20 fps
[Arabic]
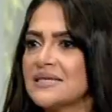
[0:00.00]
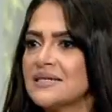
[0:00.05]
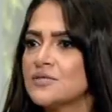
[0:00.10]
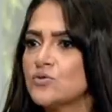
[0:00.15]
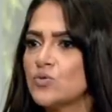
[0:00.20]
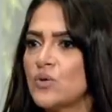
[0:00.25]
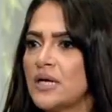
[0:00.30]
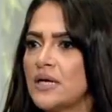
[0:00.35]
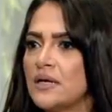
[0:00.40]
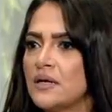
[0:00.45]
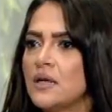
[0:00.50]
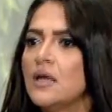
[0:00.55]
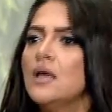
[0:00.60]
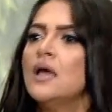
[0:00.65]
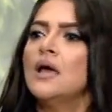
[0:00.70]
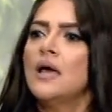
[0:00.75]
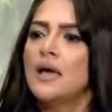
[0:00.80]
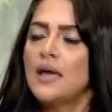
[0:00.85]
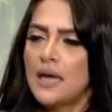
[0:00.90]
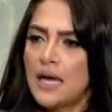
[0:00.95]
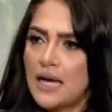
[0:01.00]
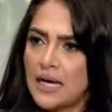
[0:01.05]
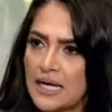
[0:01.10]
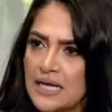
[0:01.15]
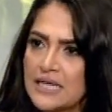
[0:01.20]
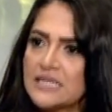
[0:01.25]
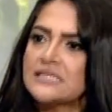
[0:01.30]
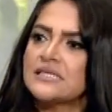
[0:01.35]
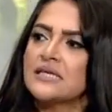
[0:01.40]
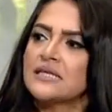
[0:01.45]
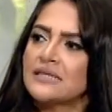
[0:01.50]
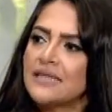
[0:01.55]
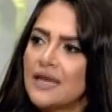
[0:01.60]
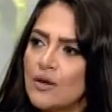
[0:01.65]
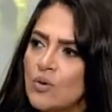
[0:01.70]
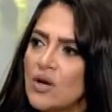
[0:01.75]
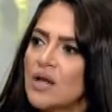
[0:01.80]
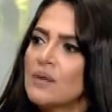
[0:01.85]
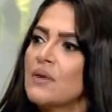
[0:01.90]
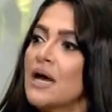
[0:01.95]
هسال سؤال اعرف ازاي
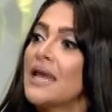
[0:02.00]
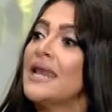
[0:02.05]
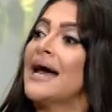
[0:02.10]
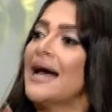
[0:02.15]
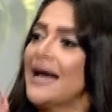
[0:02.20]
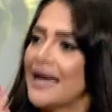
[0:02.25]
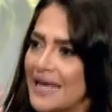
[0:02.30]
الدوله لا